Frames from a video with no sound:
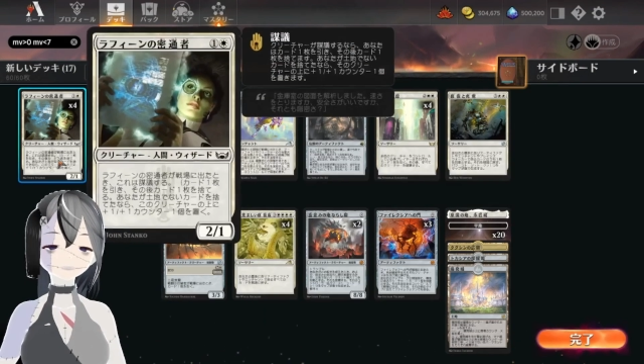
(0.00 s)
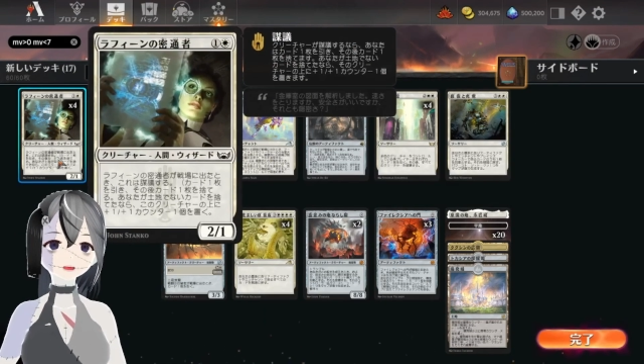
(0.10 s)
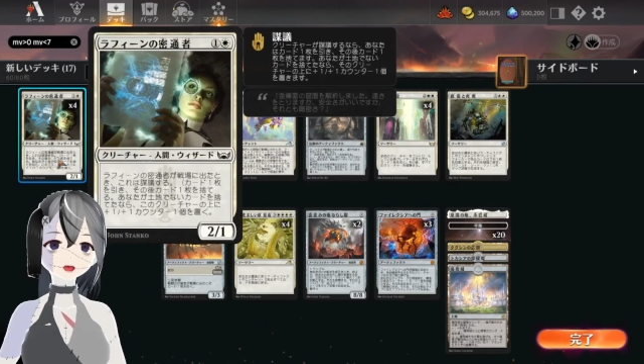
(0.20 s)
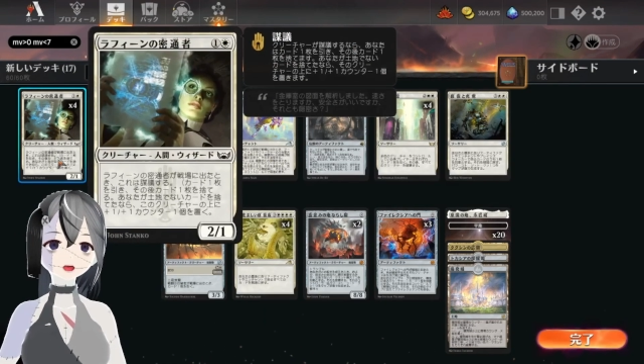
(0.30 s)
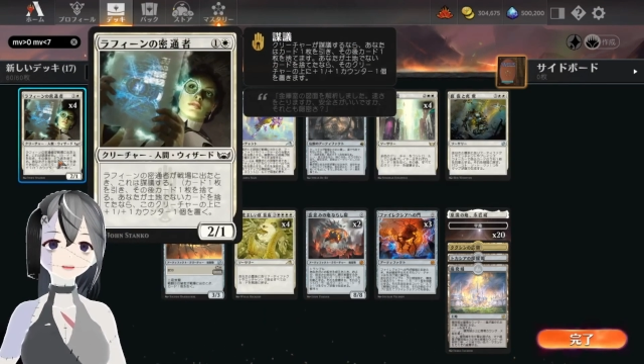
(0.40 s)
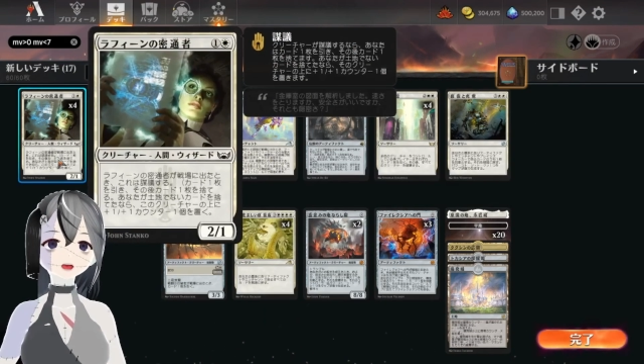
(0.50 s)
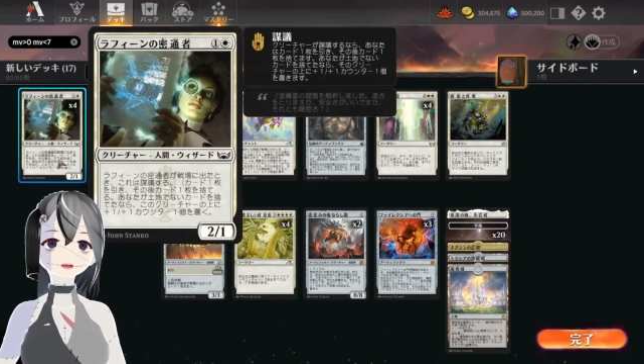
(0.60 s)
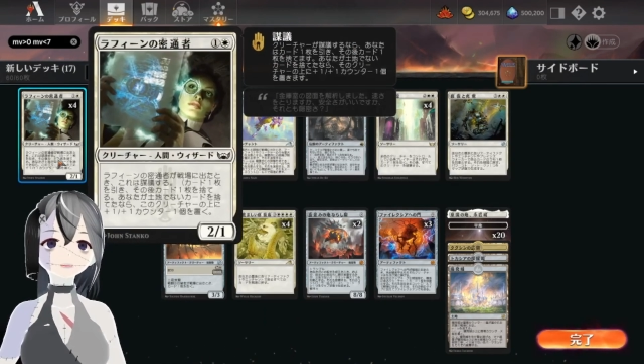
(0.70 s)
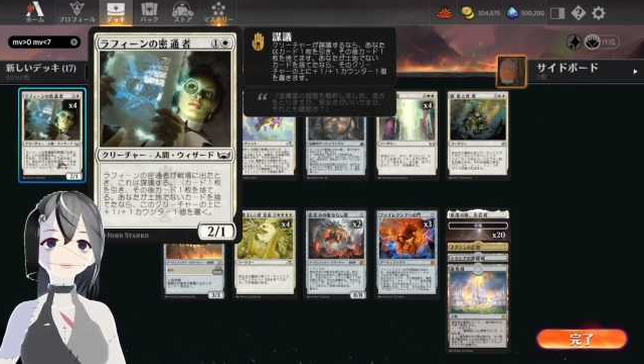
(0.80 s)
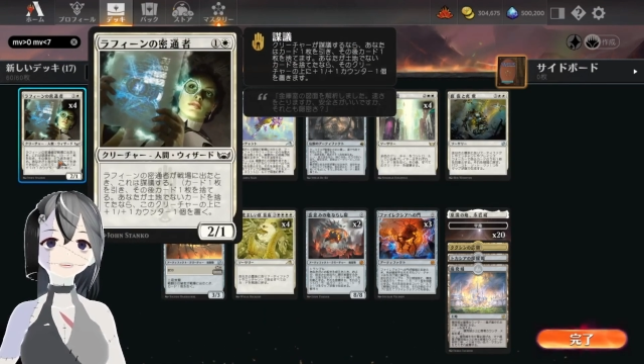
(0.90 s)
ラフィーンの密
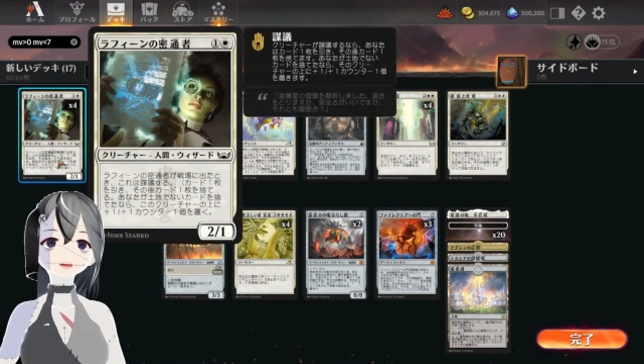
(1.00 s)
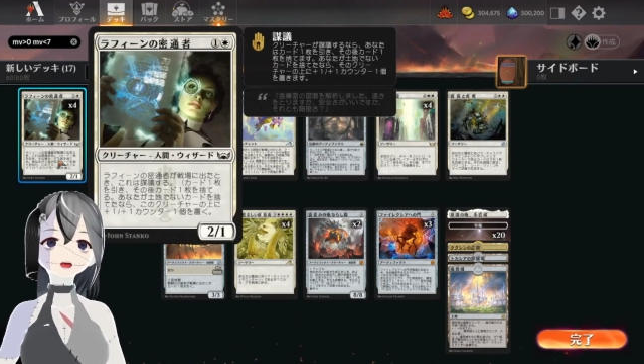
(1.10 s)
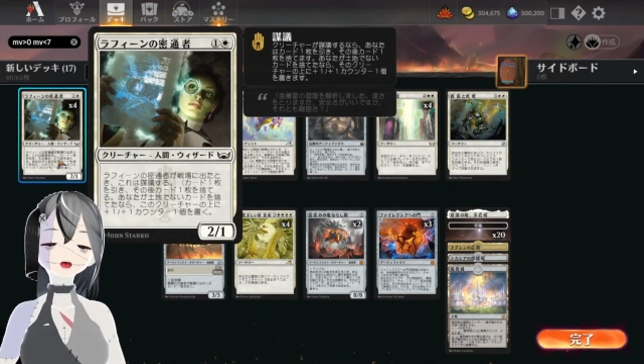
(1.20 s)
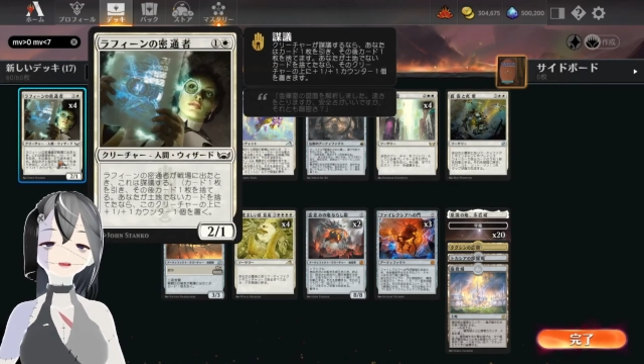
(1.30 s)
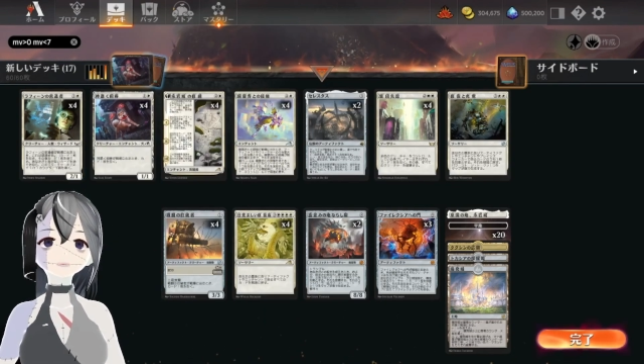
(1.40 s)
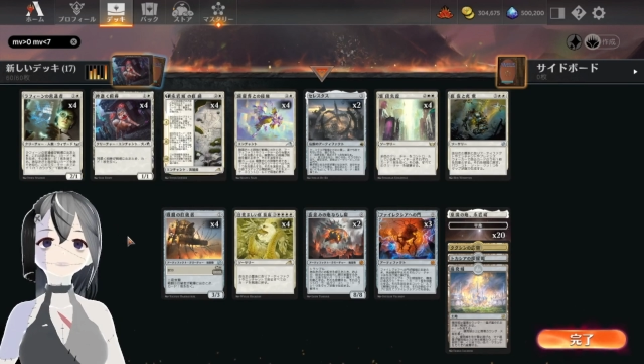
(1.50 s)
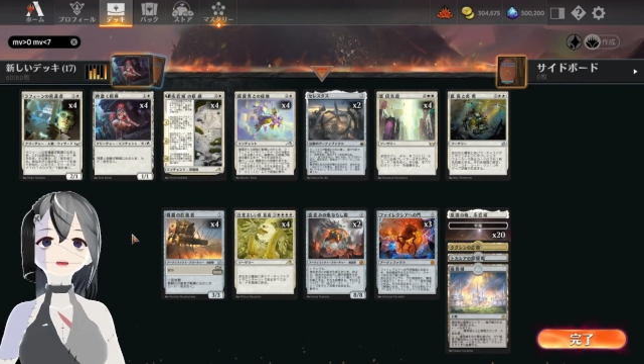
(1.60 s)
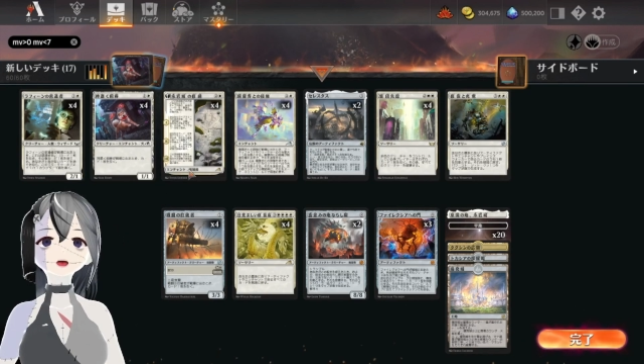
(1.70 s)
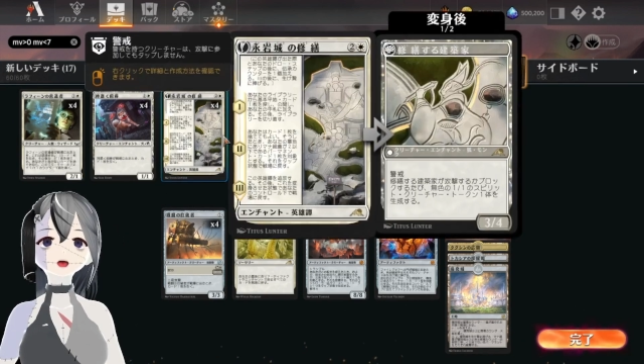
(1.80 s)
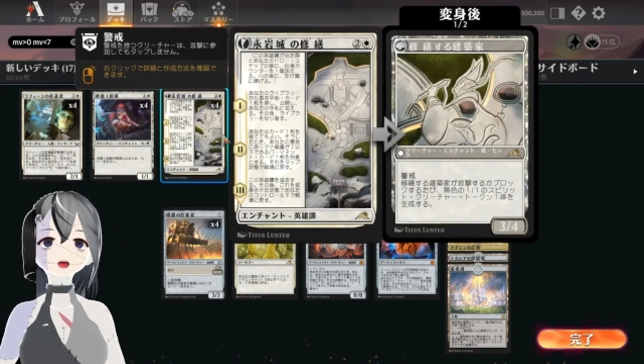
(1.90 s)
通者は
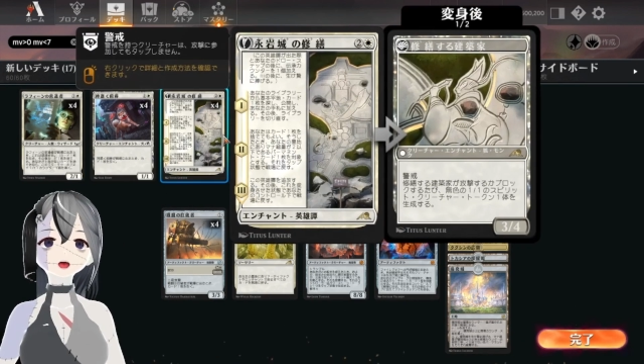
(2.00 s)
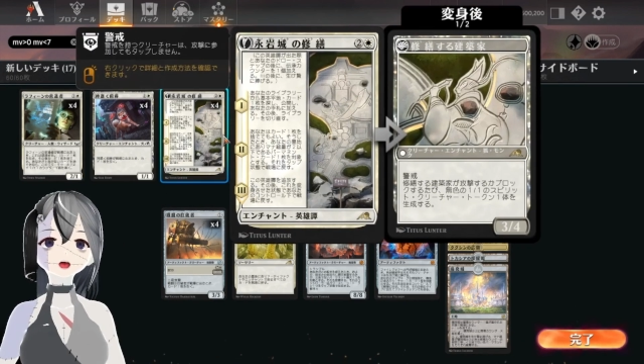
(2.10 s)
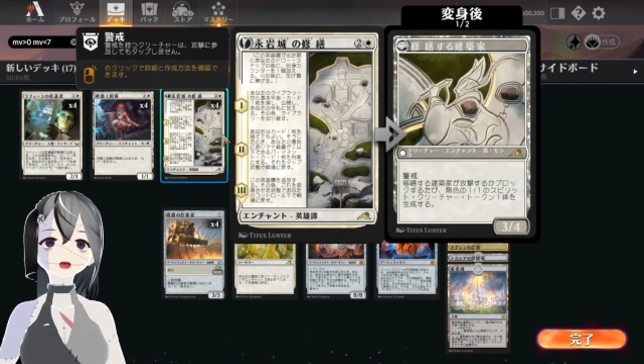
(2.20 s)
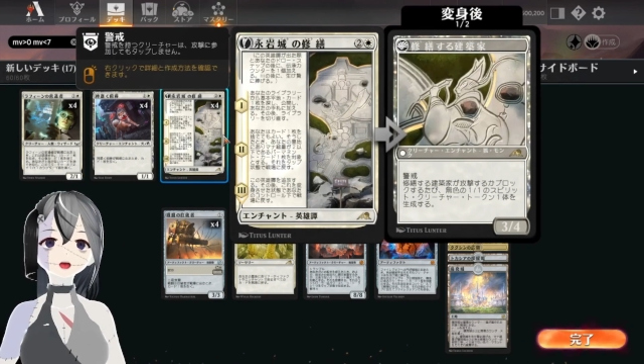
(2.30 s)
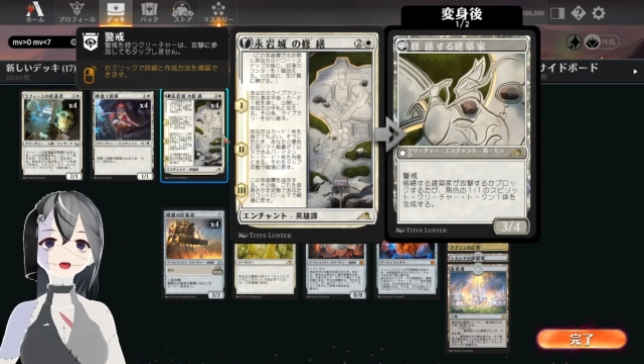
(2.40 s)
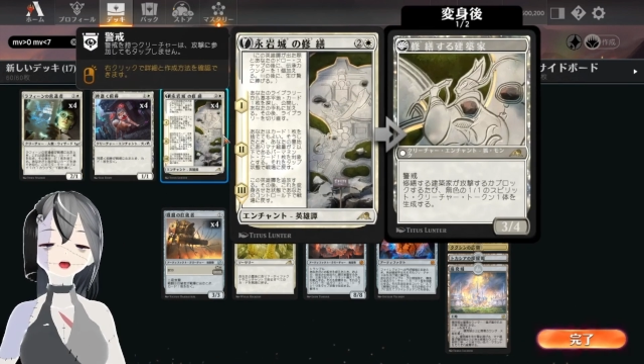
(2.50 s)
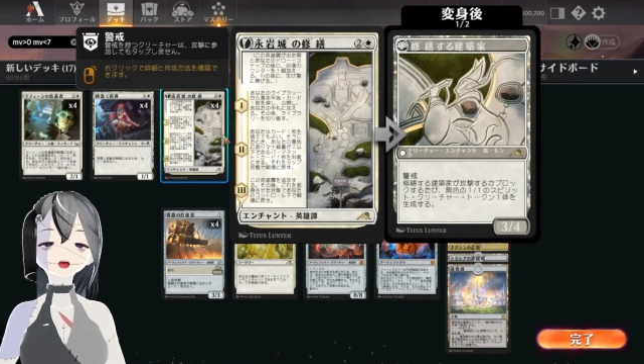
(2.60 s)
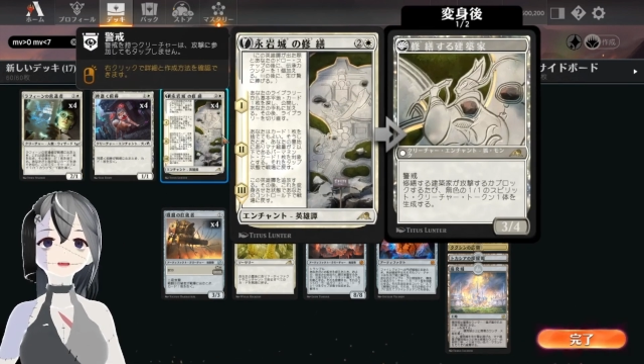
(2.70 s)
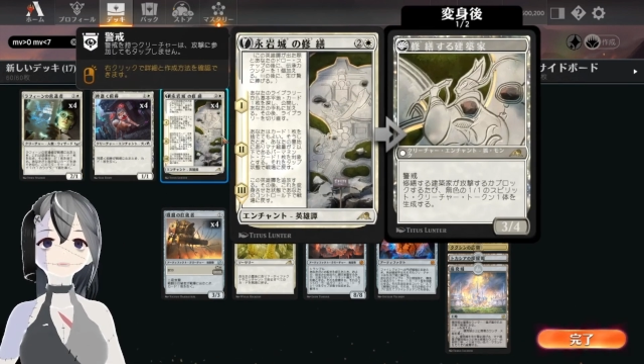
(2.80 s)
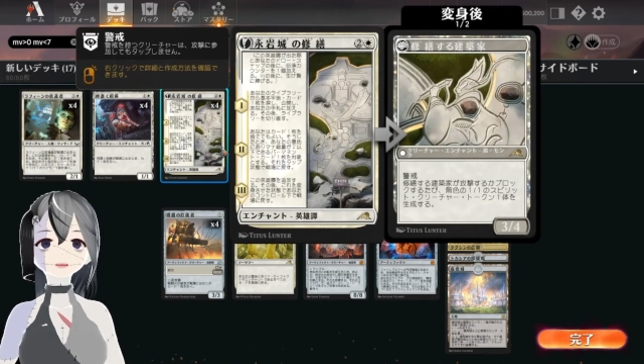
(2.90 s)
ルーター、で、映画
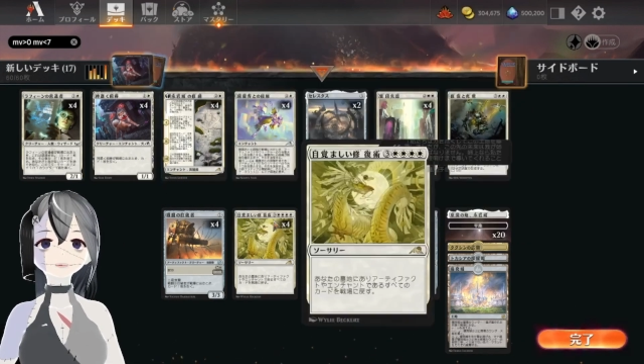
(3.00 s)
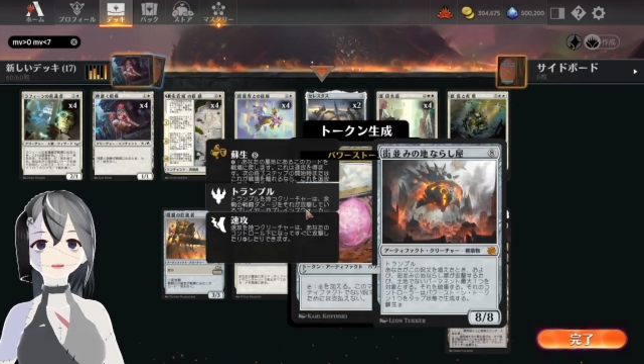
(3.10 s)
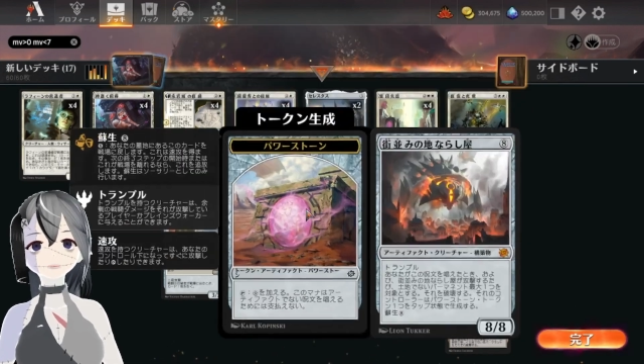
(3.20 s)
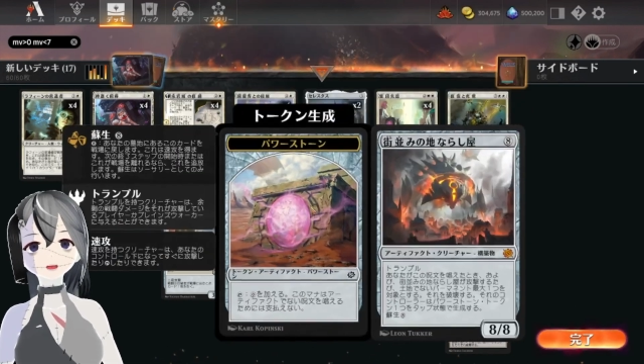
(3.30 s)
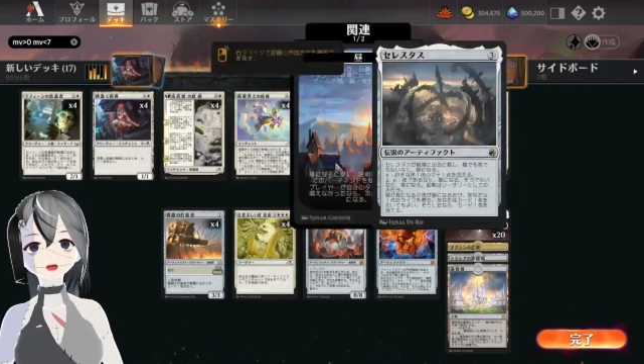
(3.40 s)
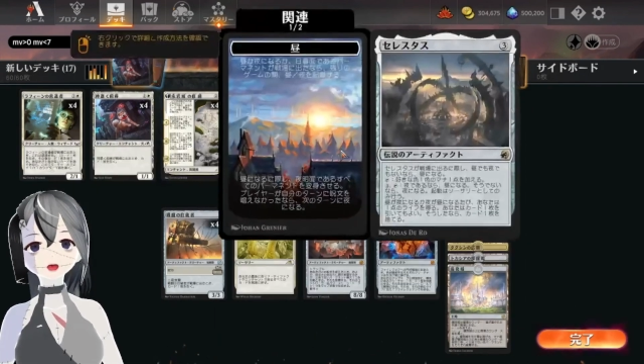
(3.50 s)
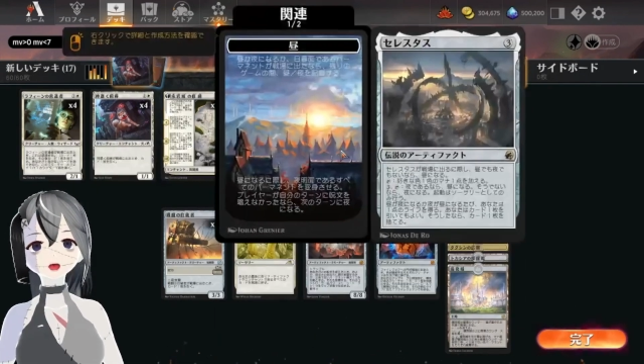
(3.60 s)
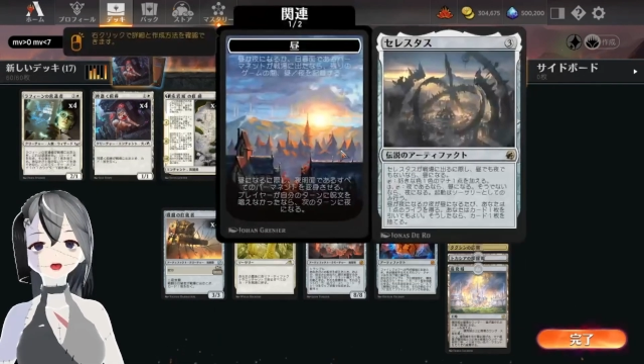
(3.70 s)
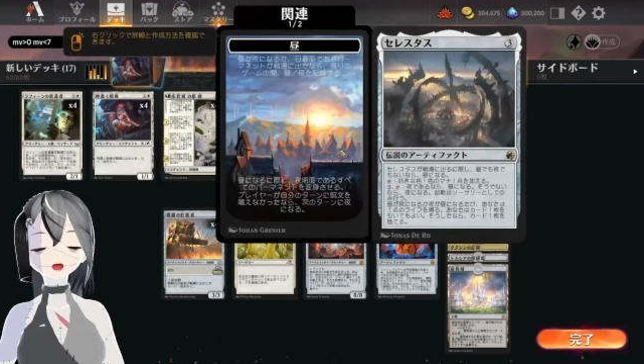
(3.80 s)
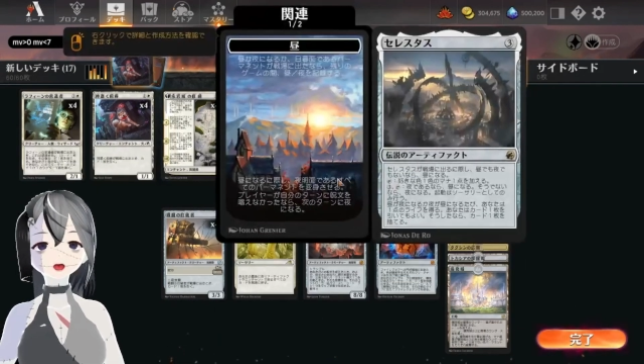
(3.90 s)
城は土地サーチで、
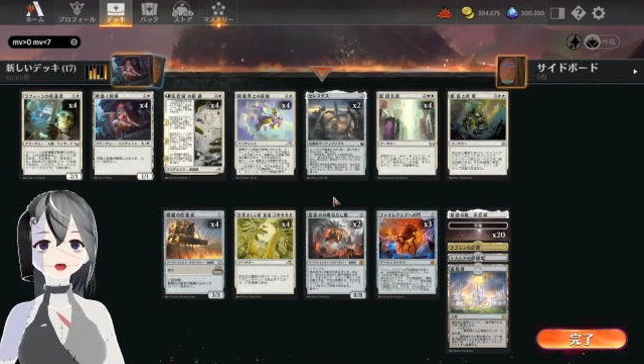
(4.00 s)
セレスタス